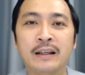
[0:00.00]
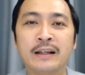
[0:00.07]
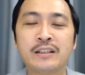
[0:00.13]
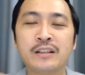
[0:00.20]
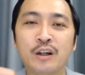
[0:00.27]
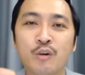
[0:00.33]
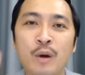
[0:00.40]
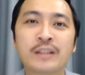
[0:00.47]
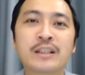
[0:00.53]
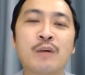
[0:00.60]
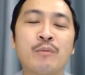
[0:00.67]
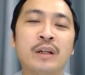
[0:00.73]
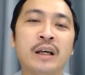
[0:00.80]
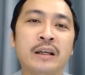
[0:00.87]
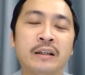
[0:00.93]
thì cái sự quan
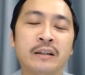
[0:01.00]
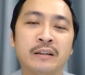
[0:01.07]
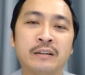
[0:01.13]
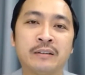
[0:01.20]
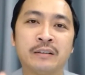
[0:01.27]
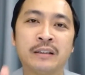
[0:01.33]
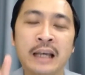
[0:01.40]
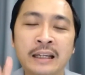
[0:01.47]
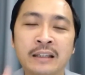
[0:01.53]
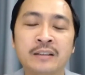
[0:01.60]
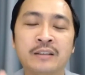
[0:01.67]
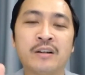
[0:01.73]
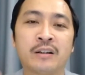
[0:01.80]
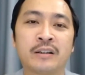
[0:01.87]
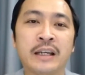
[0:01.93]
trọng ở đây
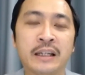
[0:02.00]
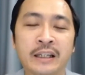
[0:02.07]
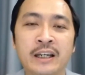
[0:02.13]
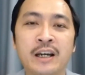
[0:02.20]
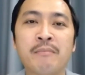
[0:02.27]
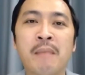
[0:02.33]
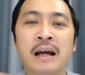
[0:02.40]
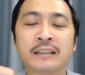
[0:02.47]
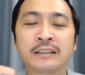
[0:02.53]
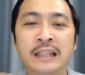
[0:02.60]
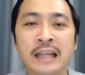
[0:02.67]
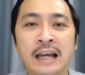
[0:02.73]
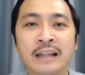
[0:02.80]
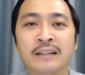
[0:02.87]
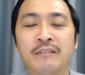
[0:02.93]
nên được định nghĩa bằng
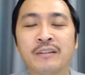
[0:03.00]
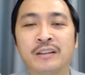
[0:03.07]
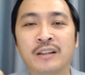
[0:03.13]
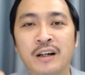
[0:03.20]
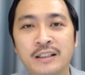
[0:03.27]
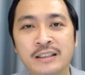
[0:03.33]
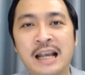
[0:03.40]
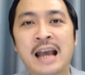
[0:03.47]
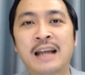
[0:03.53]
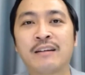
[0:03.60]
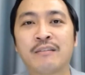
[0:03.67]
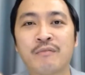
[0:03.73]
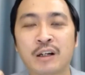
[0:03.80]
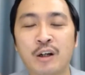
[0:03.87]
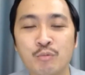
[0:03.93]
tiền, thời
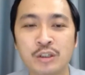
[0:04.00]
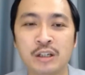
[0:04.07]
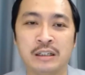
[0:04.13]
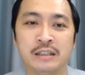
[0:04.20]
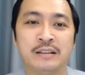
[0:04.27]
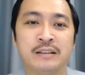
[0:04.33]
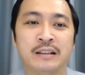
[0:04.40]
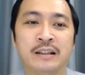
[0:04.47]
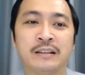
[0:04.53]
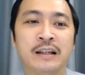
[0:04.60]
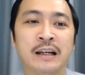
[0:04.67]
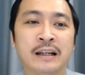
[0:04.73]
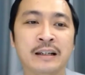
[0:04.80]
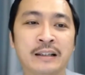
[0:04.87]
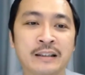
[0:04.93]
gian và công sức.
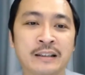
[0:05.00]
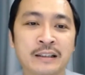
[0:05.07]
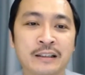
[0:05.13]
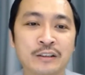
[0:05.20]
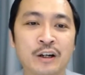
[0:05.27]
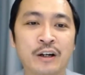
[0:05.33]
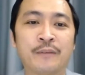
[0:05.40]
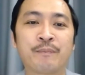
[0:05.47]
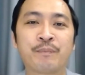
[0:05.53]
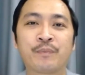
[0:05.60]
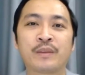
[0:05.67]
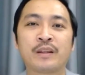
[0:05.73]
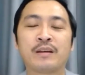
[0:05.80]
Đấy, rồi